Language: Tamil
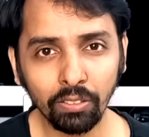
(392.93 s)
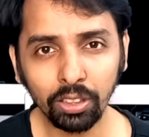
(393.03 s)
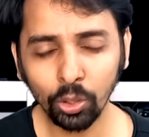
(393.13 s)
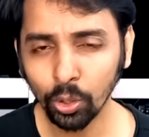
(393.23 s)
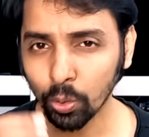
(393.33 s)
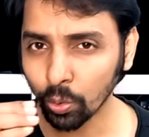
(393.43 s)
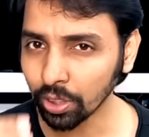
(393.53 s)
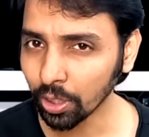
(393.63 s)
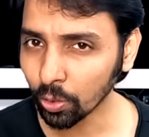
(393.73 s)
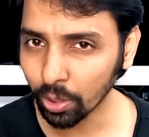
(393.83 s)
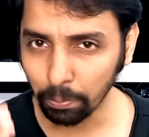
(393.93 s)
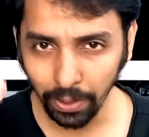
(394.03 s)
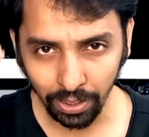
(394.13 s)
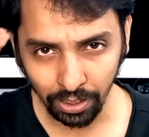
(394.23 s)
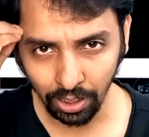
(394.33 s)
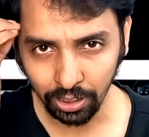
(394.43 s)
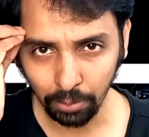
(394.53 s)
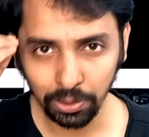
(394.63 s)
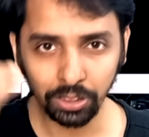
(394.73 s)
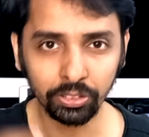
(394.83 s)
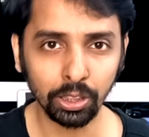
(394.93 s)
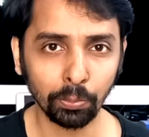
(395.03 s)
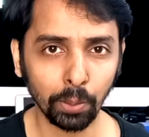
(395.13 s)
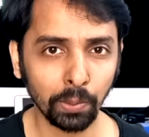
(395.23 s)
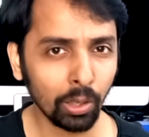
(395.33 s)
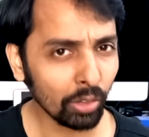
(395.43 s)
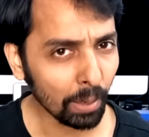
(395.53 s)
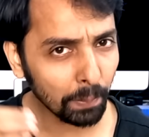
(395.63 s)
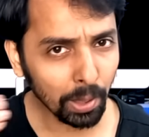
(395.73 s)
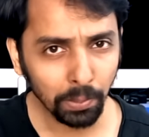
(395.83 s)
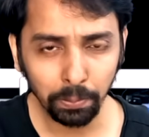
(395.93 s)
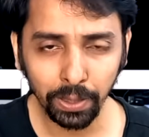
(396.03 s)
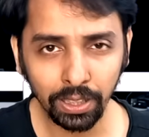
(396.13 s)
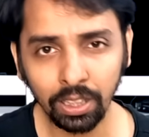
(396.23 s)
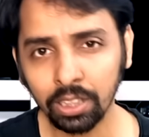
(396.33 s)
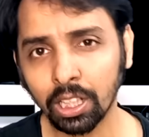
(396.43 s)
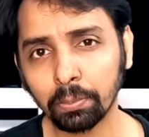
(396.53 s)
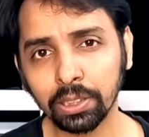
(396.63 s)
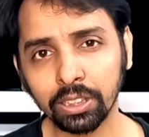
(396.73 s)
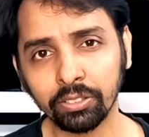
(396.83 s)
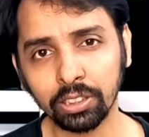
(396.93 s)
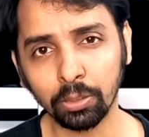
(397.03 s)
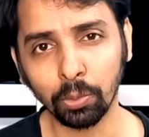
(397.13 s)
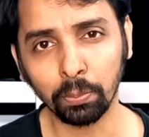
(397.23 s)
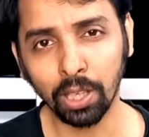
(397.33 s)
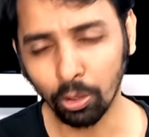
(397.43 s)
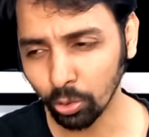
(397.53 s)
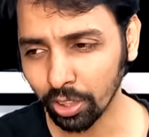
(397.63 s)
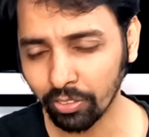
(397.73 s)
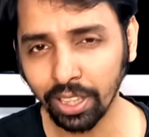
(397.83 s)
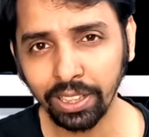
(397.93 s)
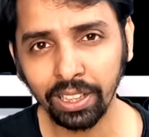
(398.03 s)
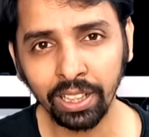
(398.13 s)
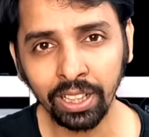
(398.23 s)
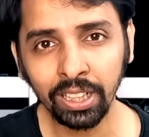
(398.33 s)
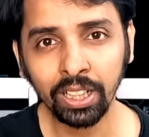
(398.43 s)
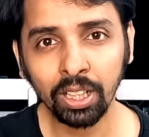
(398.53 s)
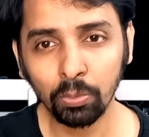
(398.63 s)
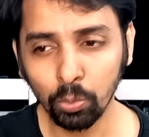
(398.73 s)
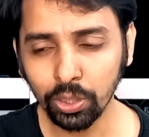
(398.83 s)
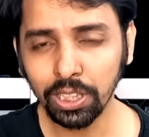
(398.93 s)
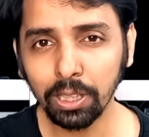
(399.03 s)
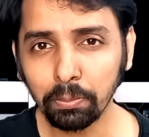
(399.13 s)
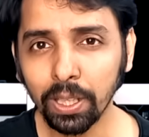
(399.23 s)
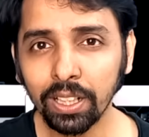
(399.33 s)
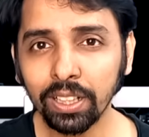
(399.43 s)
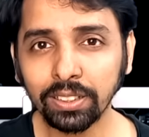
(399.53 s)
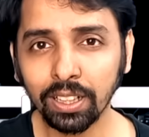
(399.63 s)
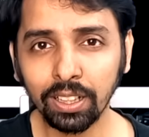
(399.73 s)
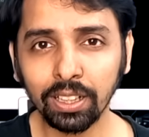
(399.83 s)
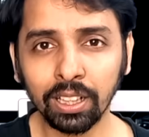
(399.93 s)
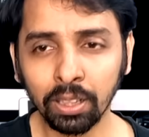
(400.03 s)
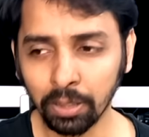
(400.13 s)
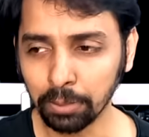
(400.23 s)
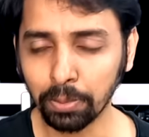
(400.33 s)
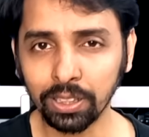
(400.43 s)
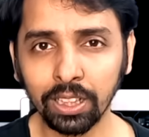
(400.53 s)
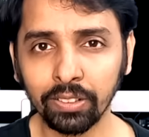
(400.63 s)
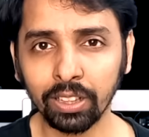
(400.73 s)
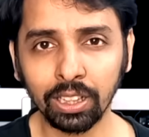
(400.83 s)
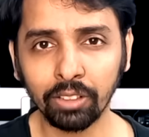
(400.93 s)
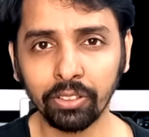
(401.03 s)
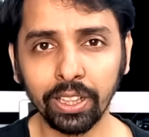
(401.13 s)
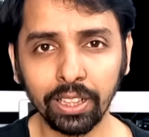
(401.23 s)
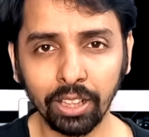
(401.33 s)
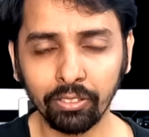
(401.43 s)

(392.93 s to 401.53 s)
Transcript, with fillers: அவர்களுடைய குழந்தைகளோட பேர் என்னால் ஞாபகத்தில் வச்சுக்க முடியுமா அவங்க அப்பா அம்மா பேர் என்னால் ஞாபகத்தில் வச்சுக்க முடியுமா அவங்களோட வாழ்க்கையில் முக்கியமான தருணங்கள் அது பர்த்டேவாக இருக்கலாம் வெட்டிங்